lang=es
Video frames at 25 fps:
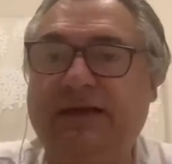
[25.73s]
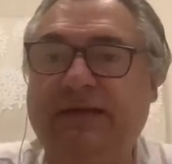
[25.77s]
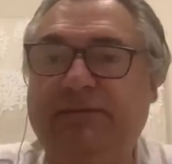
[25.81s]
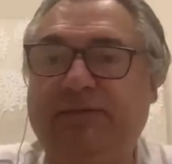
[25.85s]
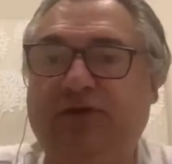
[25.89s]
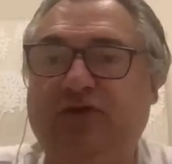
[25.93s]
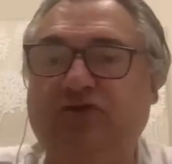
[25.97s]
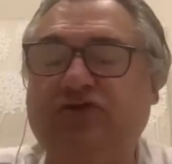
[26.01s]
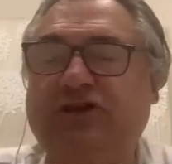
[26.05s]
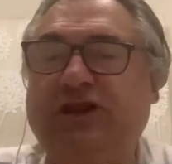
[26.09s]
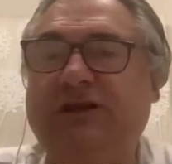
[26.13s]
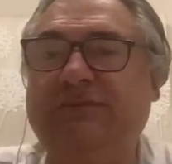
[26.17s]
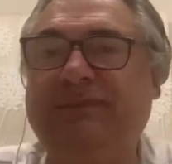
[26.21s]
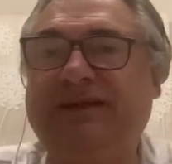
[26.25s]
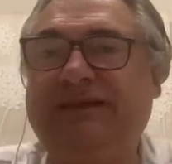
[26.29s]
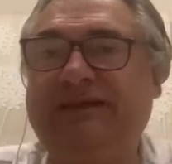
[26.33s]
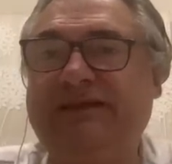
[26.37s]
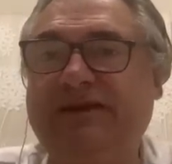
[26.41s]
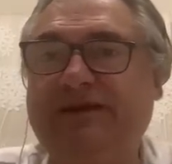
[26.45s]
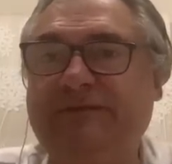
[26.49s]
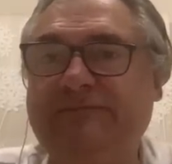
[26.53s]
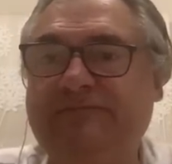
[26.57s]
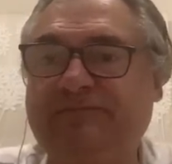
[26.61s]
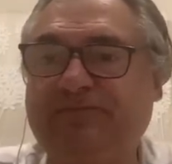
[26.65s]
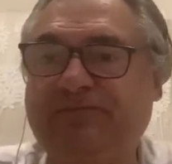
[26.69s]
pero es que el
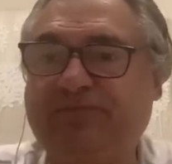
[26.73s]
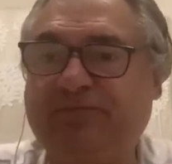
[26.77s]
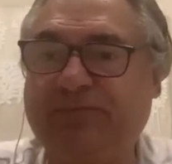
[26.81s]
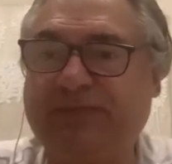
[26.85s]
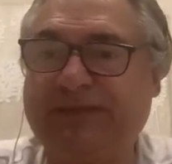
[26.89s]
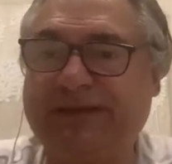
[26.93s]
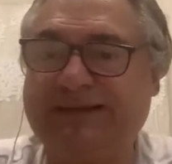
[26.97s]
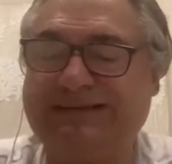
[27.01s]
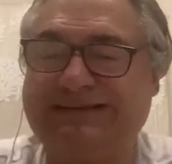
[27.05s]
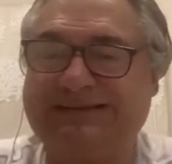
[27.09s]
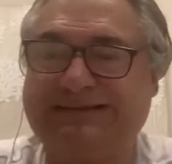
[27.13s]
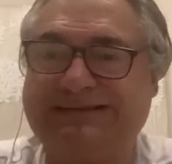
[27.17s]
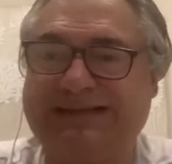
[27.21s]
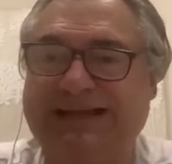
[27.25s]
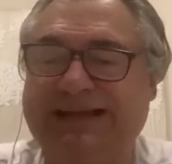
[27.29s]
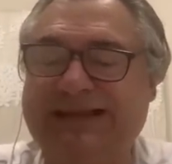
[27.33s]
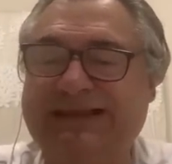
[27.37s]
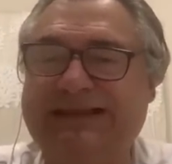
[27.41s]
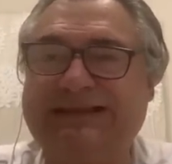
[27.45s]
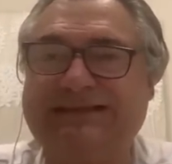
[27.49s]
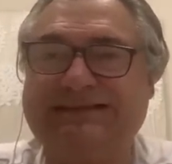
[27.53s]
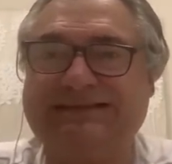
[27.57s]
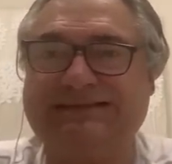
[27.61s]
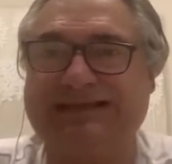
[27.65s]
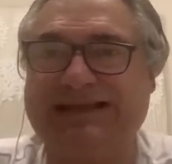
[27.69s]
Madrid sale
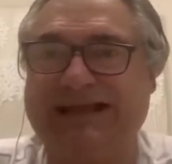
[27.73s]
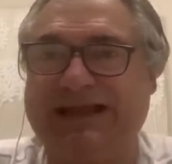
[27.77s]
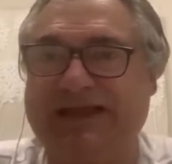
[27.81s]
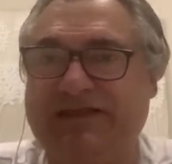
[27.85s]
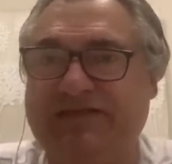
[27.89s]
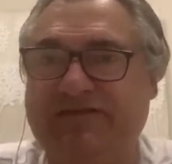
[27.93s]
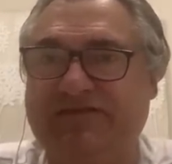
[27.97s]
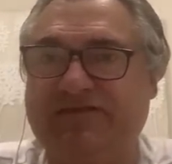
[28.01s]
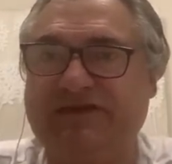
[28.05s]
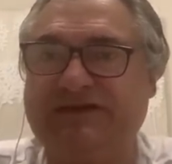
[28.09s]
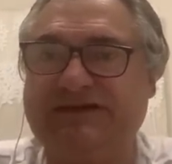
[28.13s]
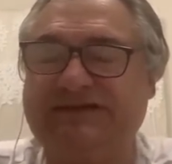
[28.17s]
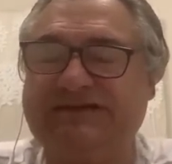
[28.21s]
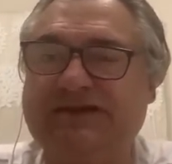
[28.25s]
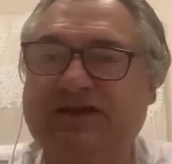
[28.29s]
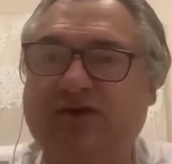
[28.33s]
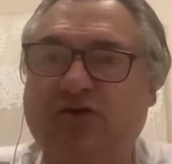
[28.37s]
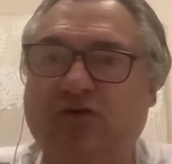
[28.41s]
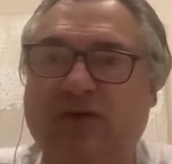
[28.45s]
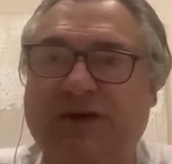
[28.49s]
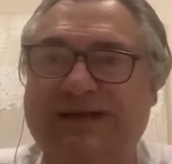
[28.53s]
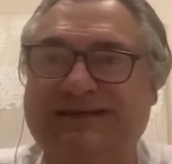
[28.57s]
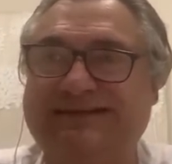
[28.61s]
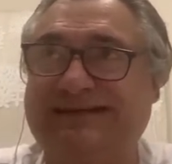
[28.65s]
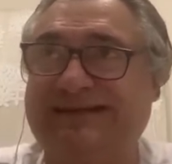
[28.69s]
desde la defensa
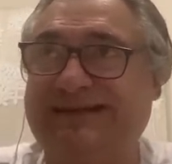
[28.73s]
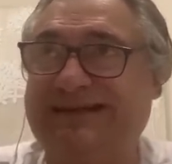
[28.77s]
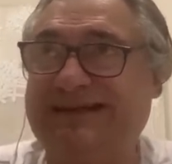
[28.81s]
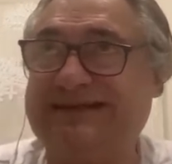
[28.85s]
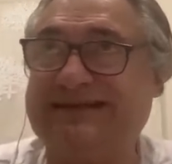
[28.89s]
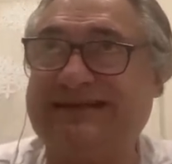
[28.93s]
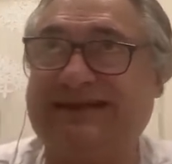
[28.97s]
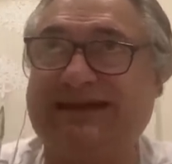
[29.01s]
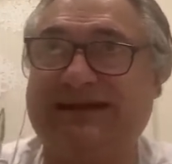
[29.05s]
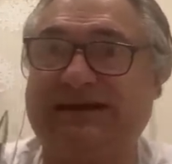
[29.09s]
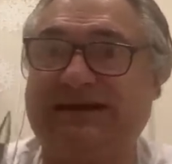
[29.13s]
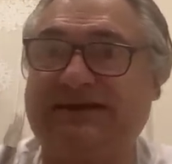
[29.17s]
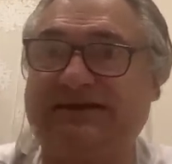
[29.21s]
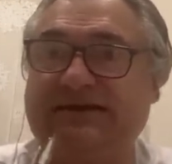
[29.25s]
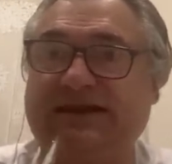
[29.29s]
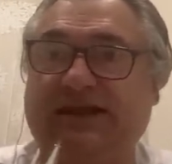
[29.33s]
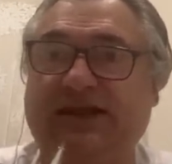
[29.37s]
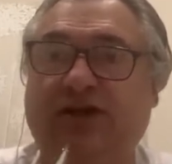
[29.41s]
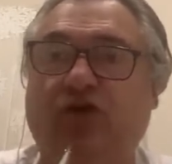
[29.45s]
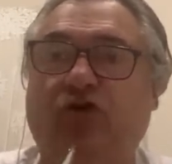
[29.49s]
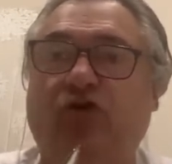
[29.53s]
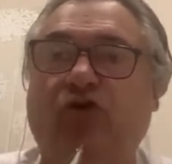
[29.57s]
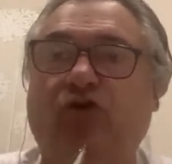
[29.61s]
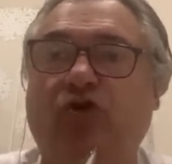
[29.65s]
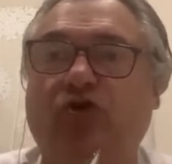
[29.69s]
con las ideas claras
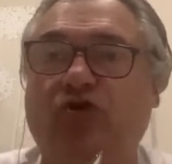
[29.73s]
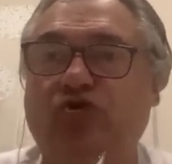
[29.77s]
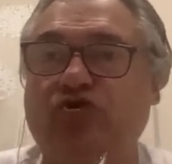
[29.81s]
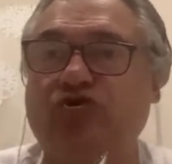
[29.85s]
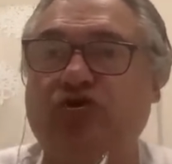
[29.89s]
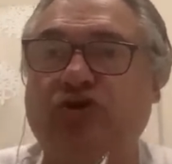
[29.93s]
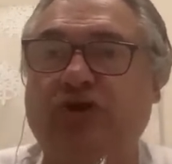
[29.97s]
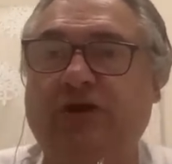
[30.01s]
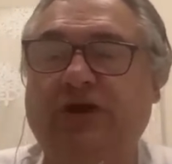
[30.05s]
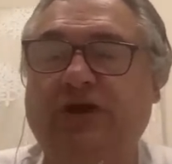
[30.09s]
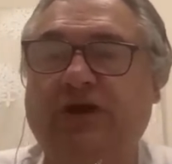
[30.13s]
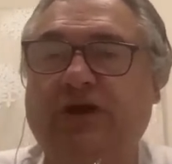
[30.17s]
y con los